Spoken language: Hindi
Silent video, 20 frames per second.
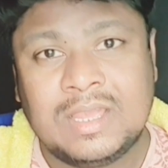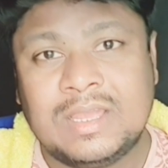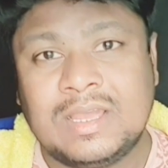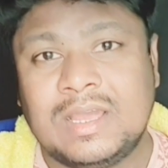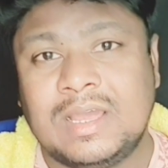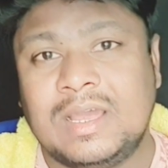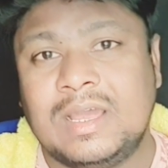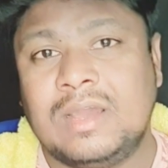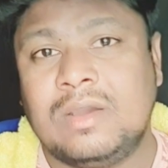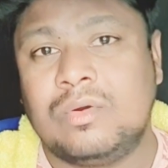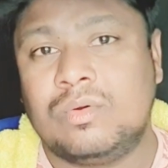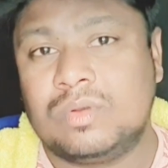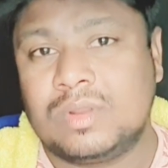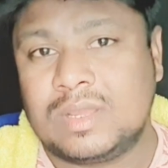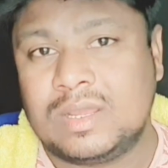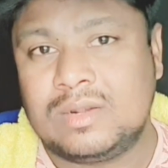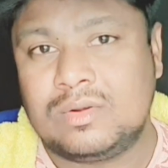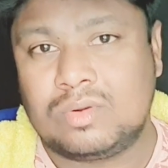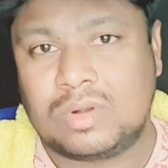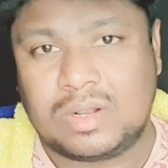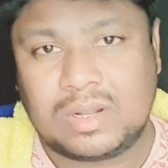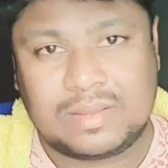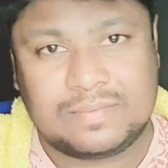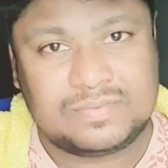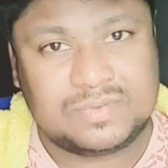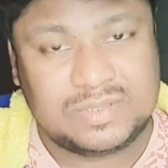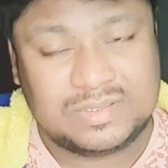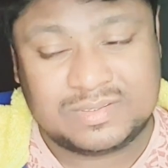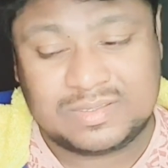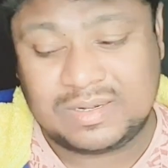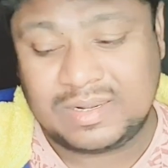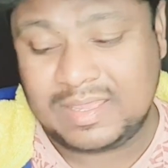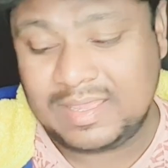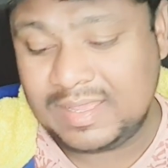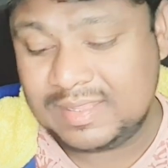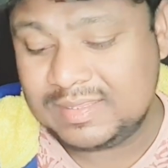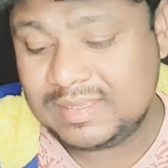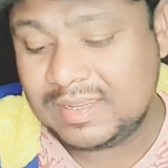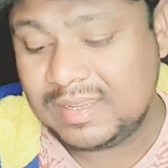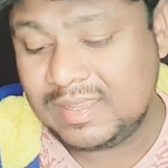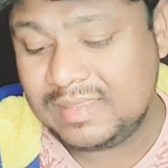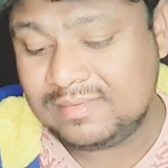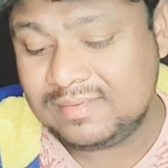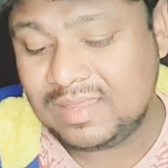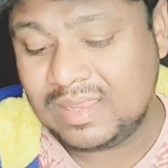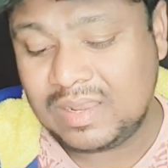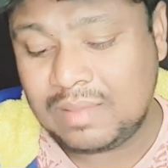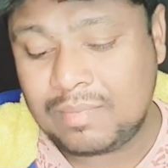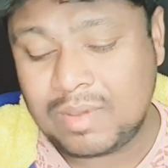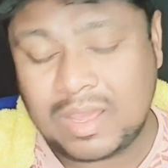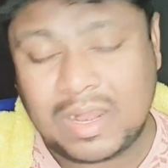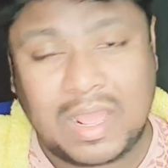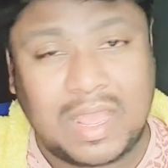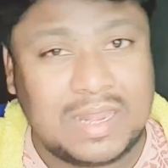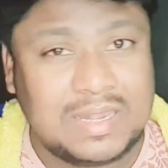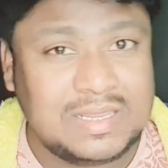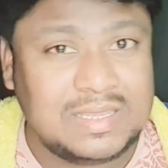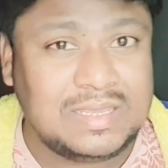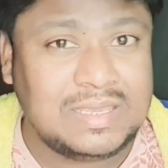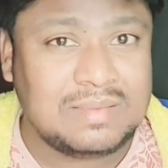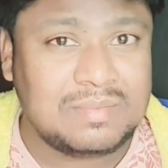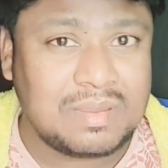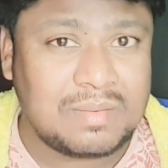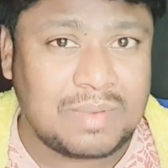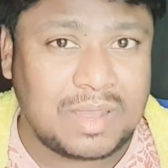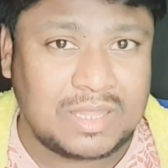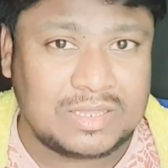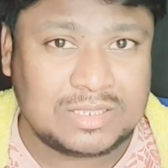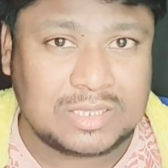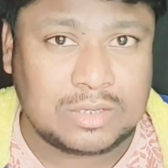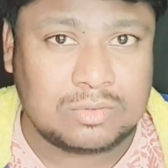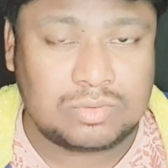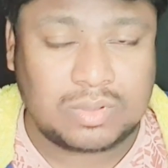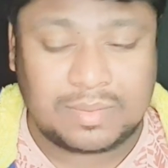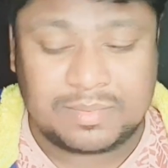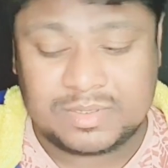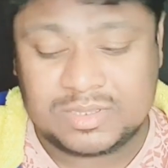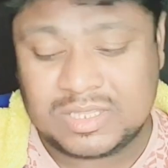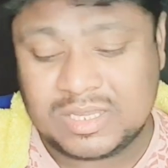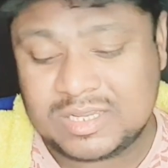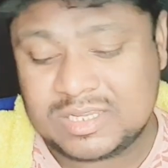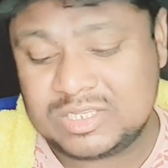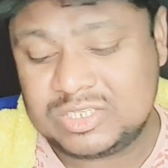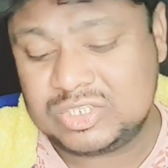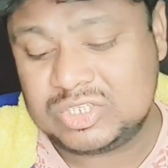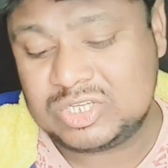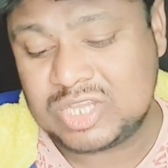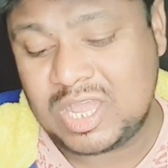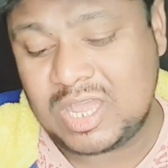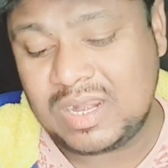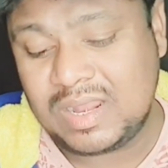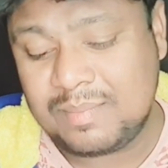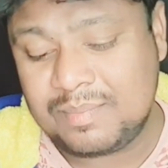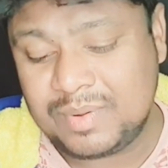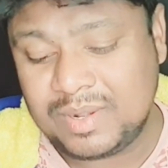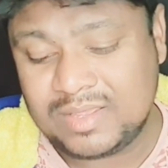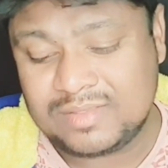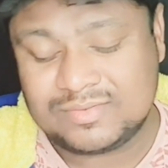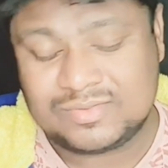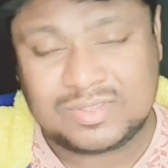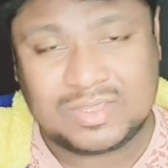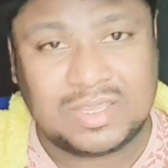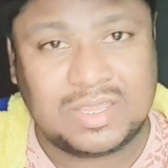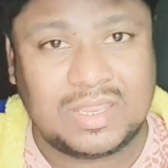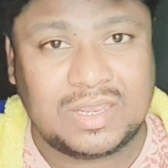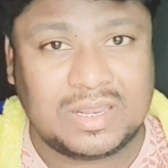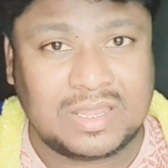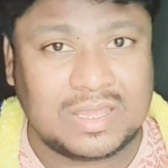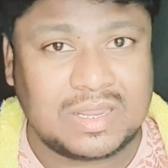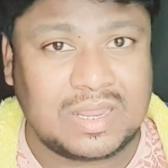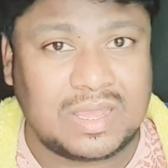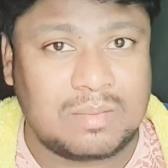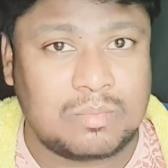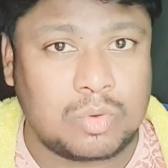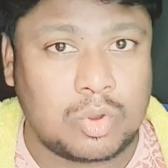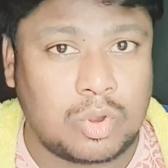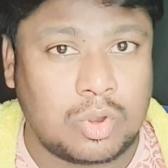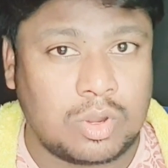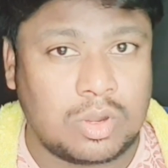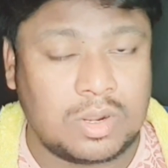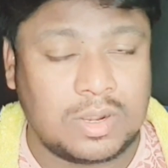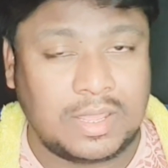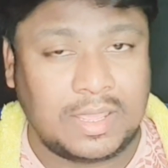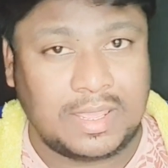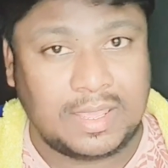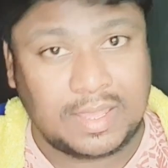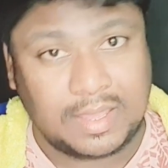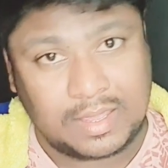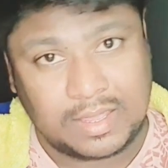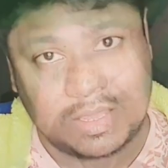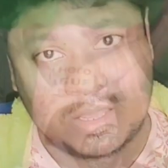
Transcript: आ, उनका ड्रॉन कप सीज़न गया था इसके अलावा अगर आई लीग की मैं बात करूँ तो अभी तक चार अप्रियंस है इनके नाम और एक